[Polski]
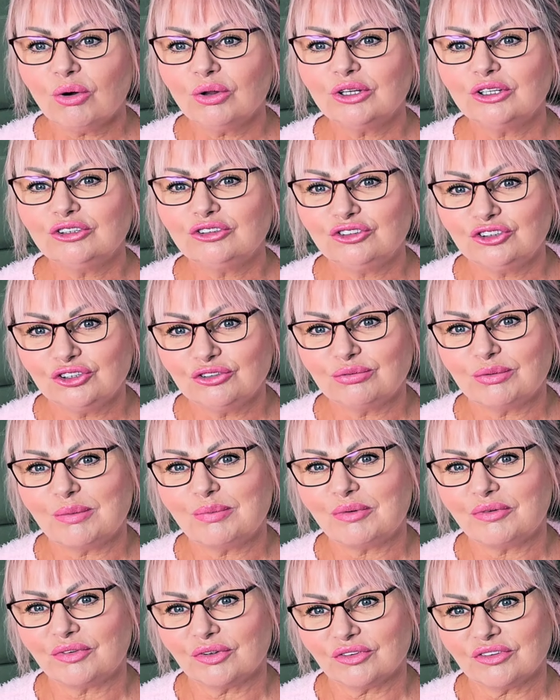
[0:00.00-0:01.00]
one ścisłe
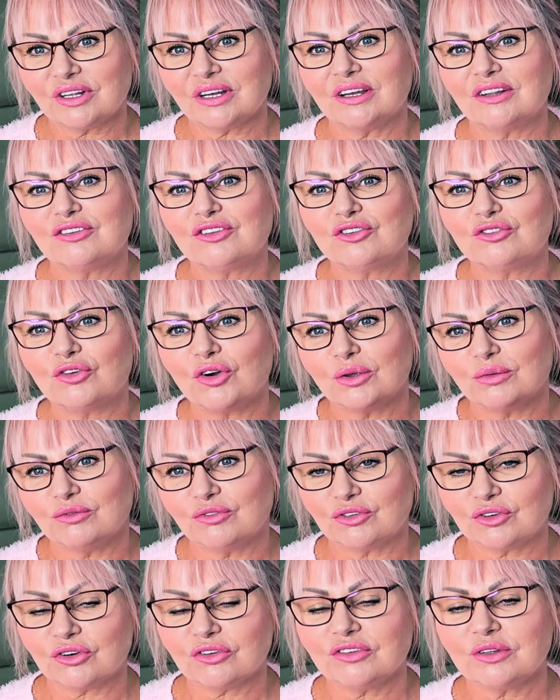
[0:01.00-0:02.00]
powiązane z Twoim
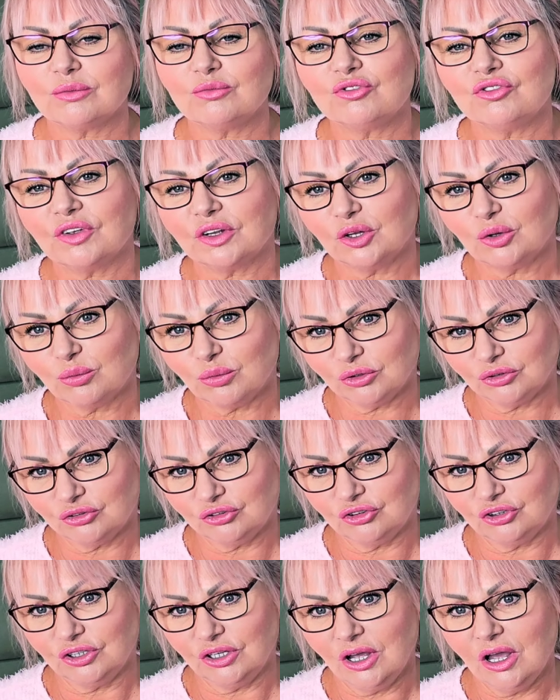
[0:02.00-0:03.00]
wzrostem
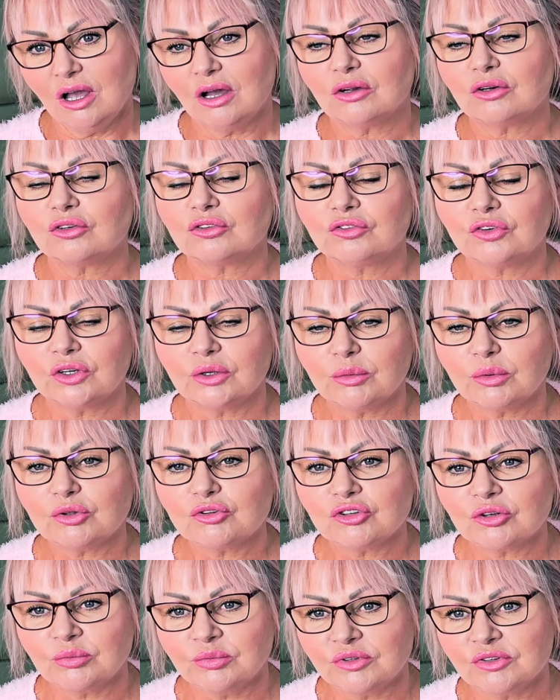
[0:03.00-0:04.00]
świadomości, rozwojem
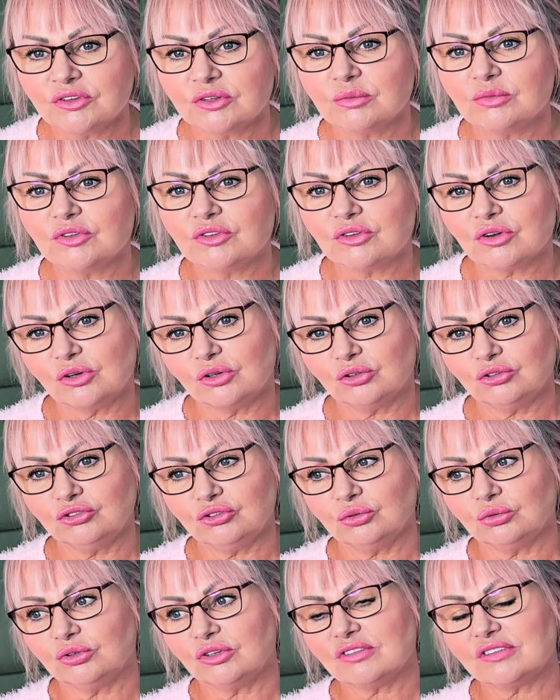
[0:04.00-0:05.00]
osobistym i
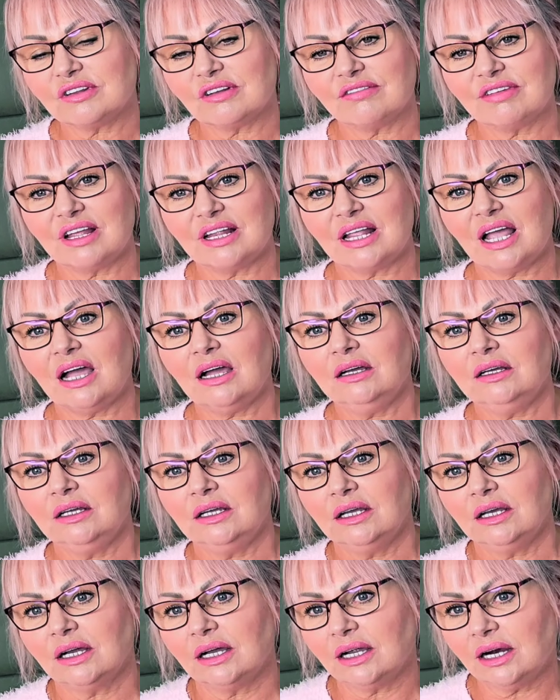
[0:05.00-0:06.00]
zdolnością do stawiania
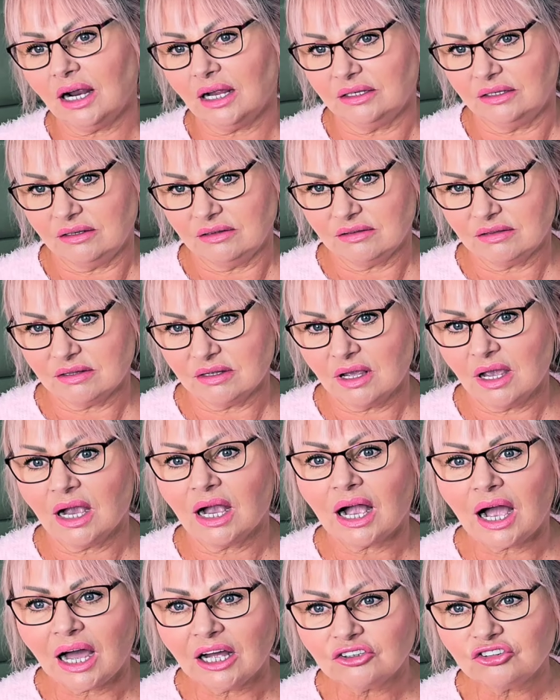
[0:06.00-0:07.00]
granic.
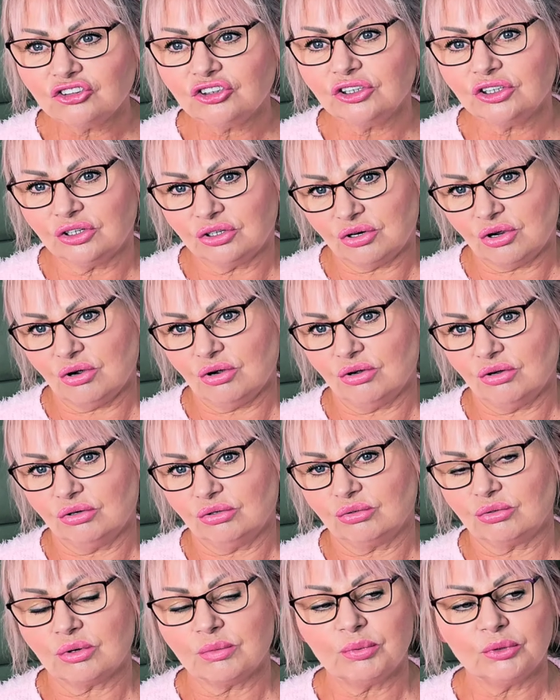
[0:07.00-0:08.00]
Każdy krok,
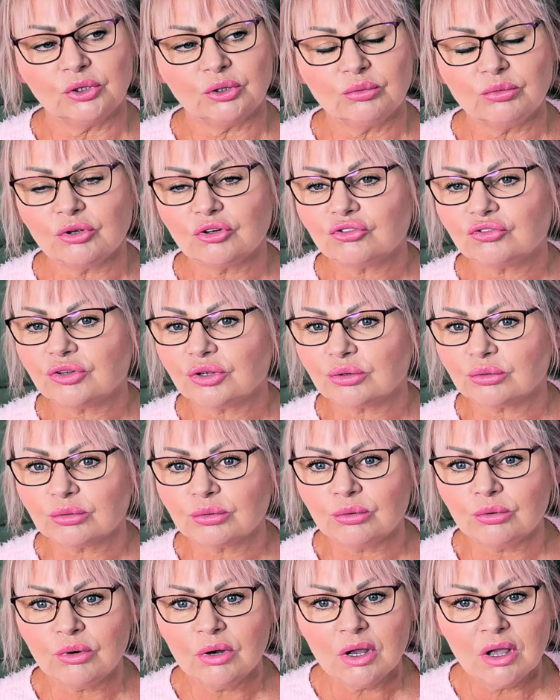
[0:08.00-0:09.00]
który podejmiesz w
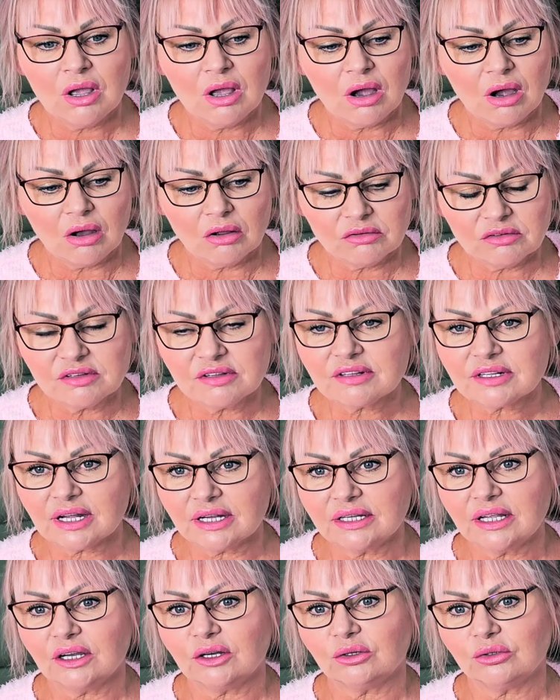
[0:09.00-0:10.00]
kierunku
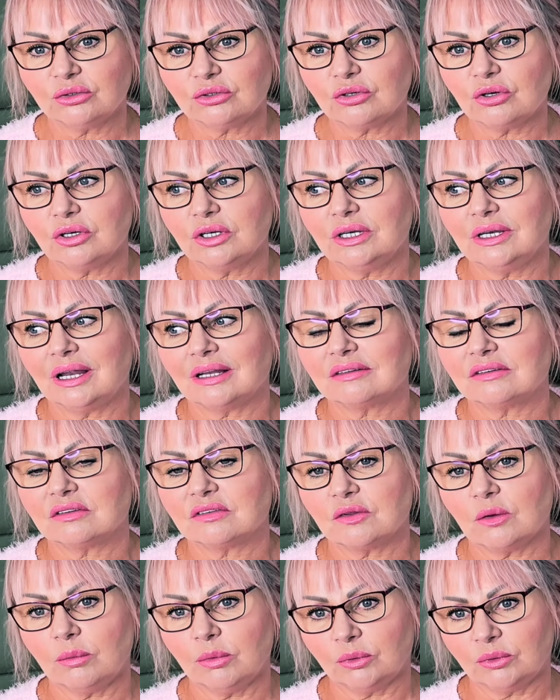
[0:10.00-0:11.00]
odzyskania kontroli nad
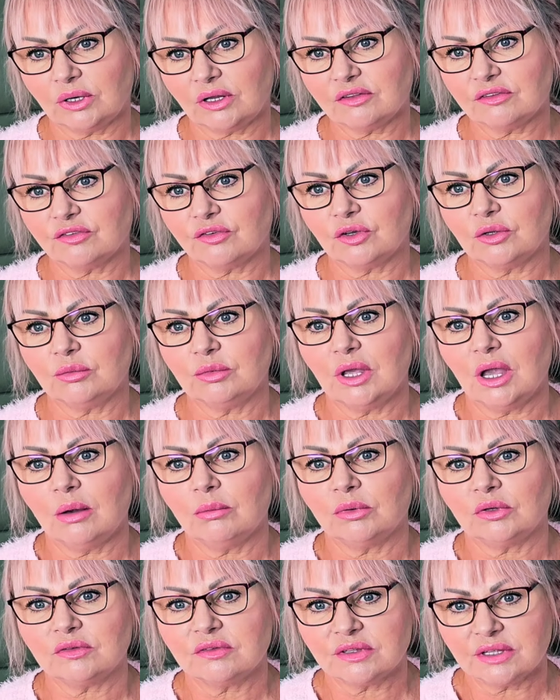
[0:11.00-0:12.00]
sobą, nad swoimi
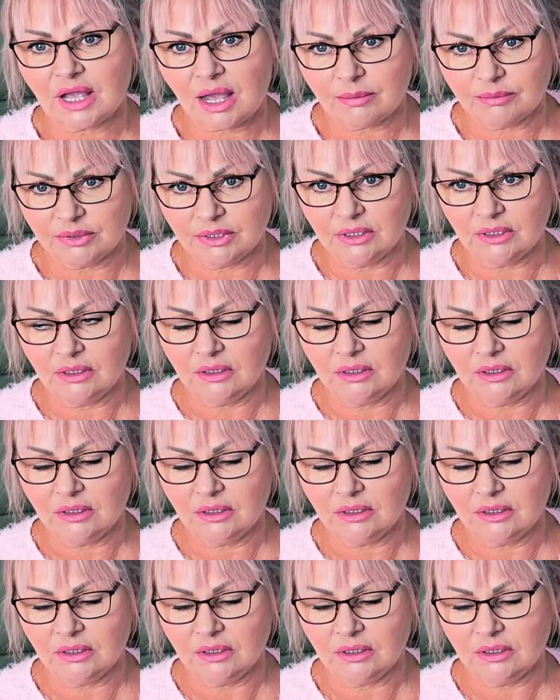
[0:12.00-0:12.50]
emocjami,